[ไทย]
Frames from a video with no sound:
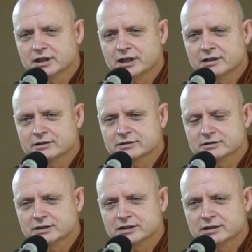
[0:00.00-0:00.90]
แล้ว
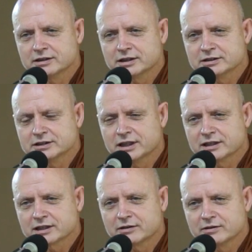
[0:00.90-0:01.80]
หลังจาก
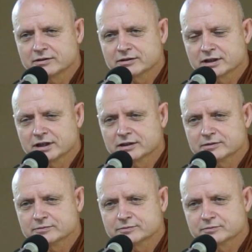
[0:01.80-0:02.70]
เขา
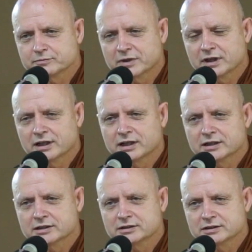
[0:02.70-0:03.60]
มา
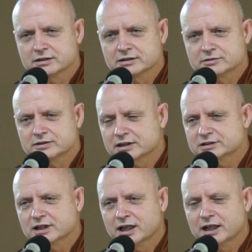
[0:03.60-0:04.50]
รัก
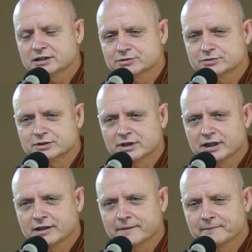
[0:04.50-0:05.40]
ษาตัว
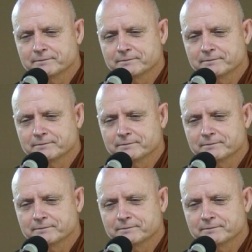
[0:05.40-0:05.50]
แล้ว